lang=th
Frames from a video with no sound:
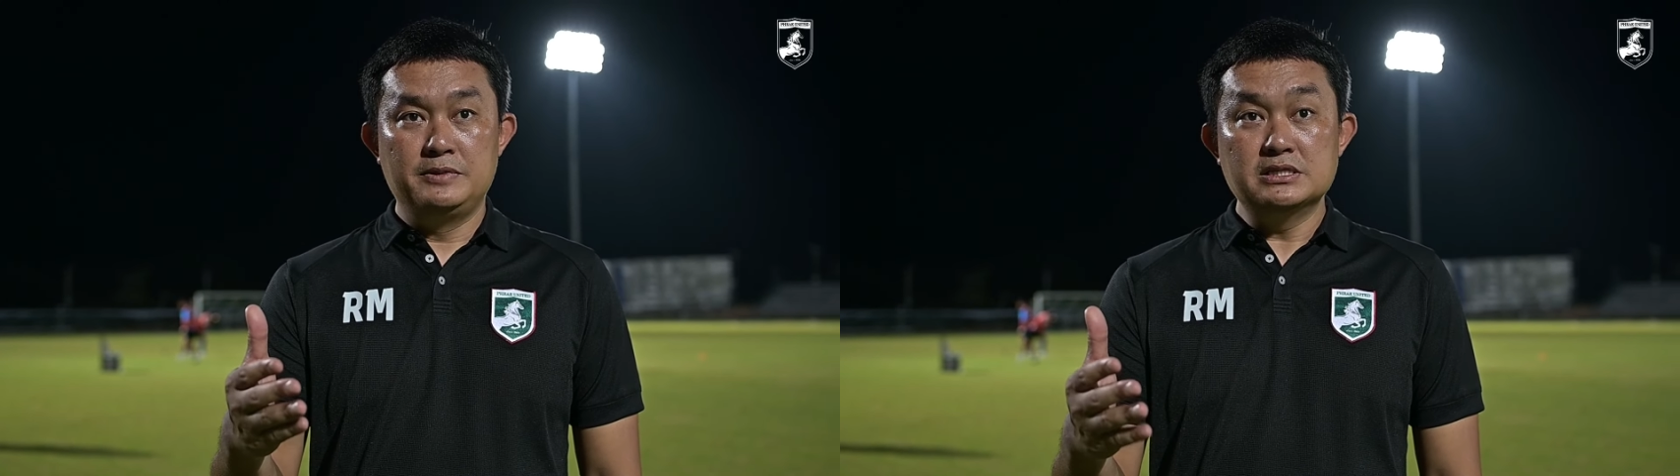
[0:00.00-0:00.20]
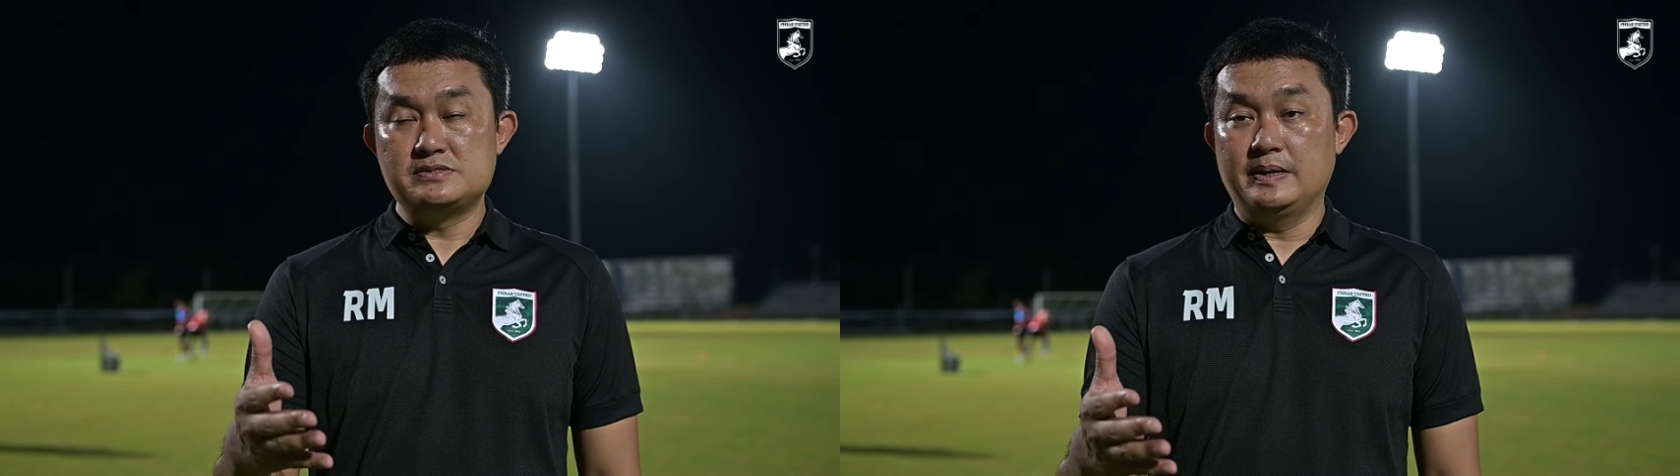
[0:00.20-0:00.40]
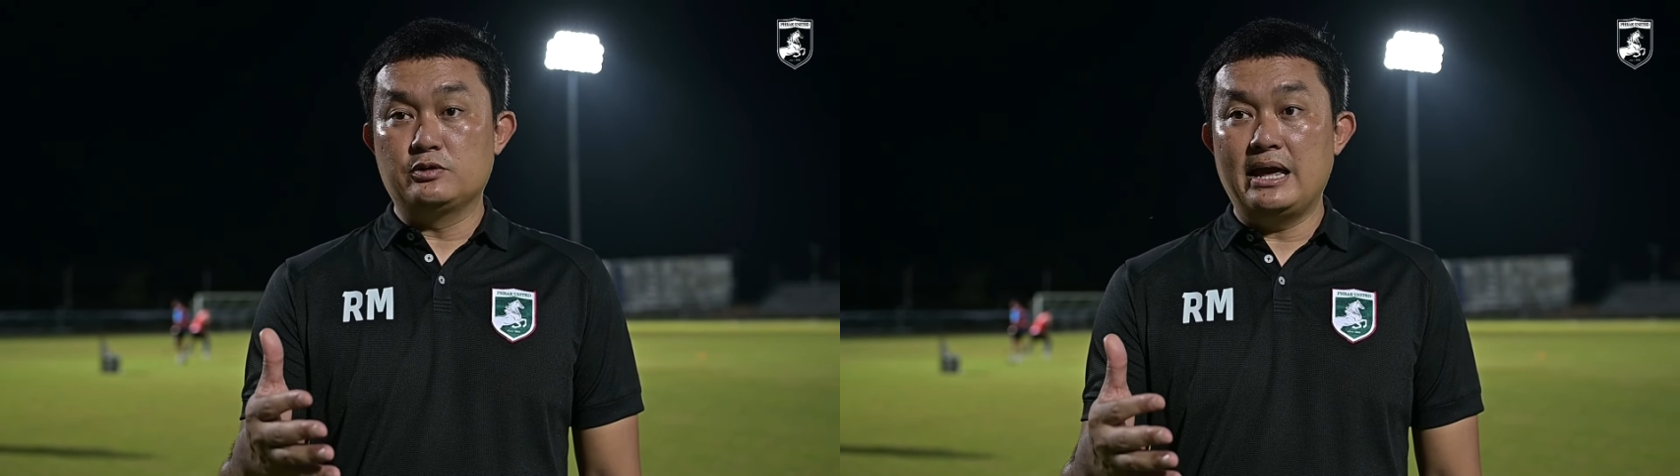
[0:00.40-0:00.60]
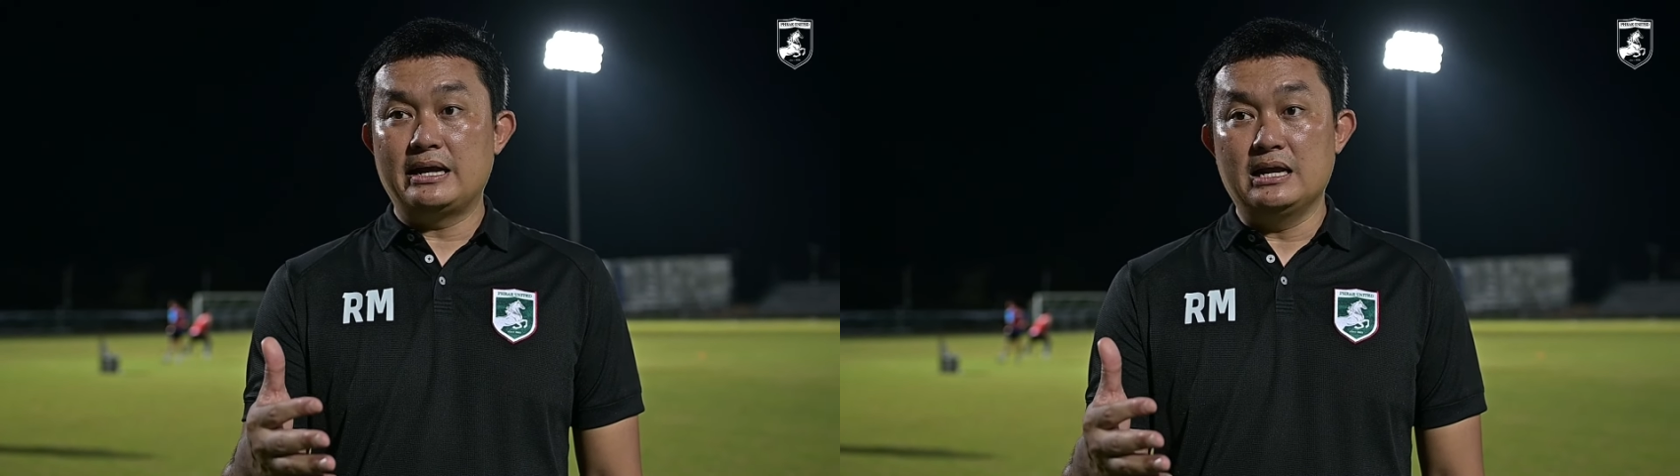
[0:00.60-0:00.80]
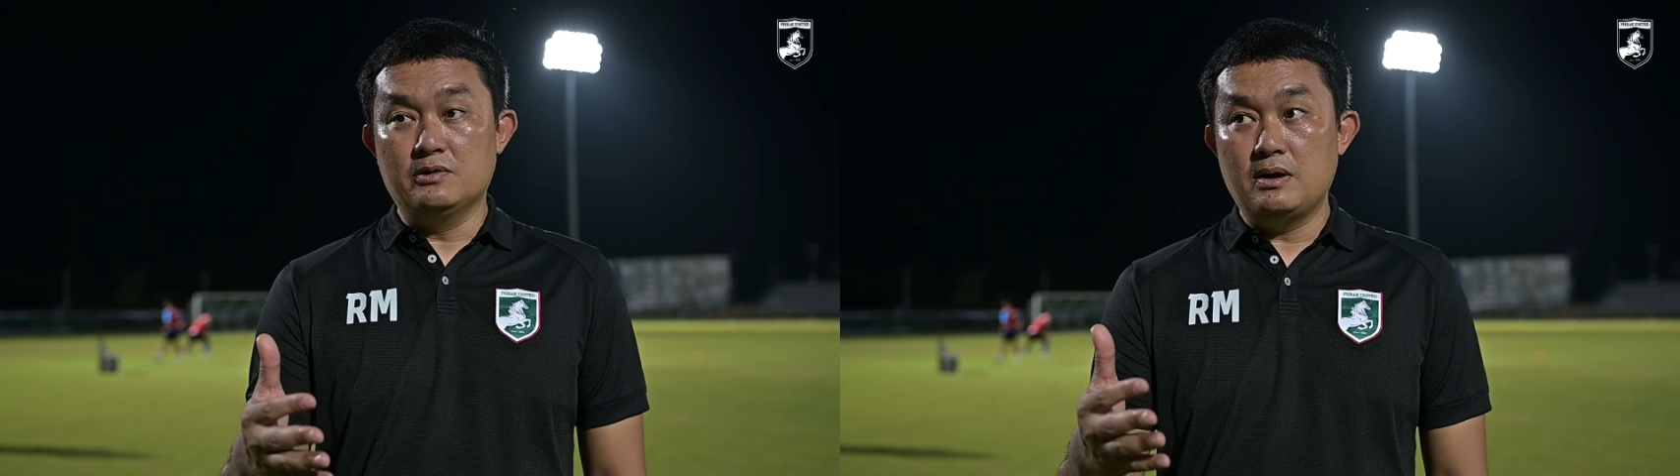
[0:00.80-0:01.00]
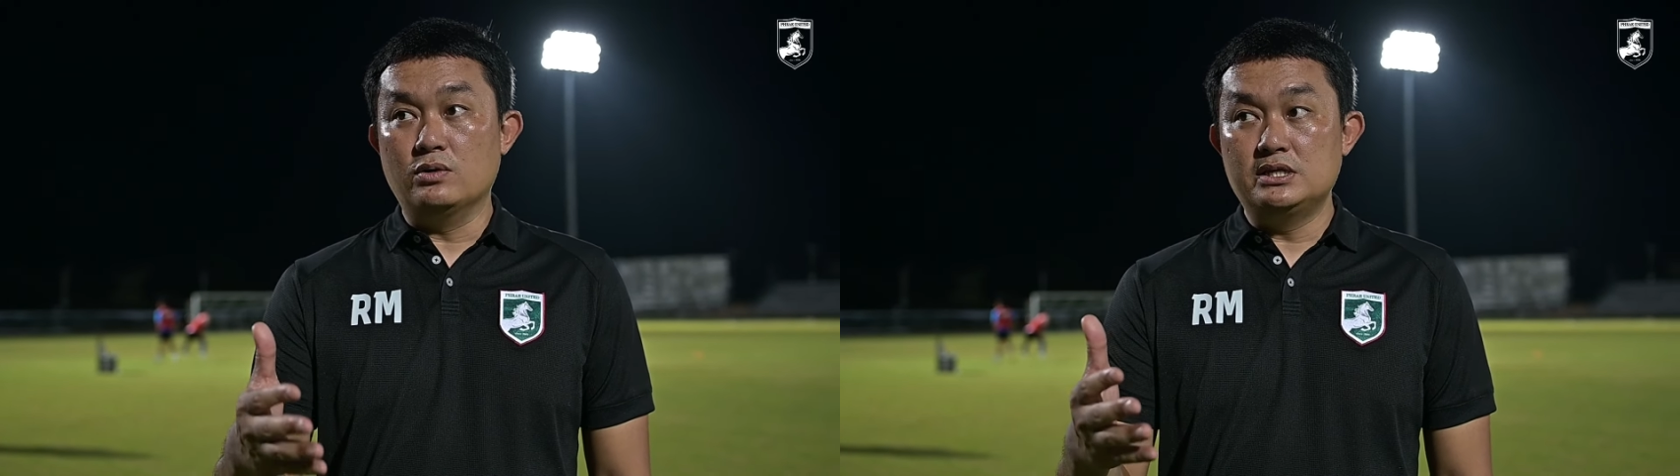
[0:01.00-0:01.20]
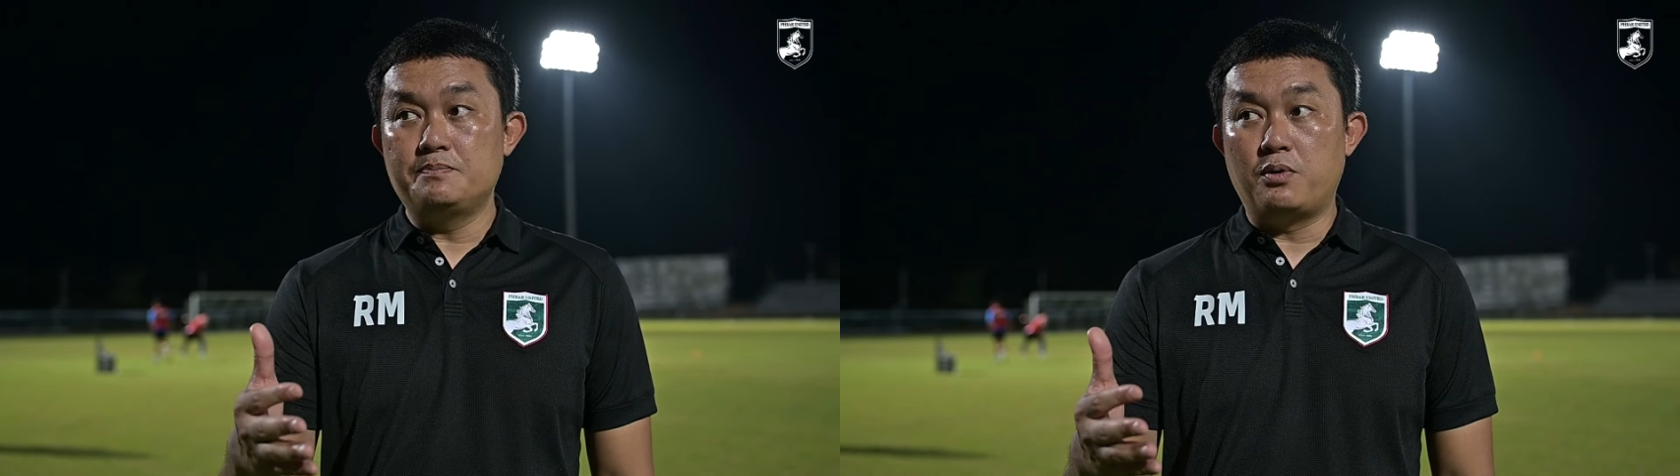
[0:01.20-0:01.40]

ยึดสเปตตัวแรกได้หรือว่าคนที่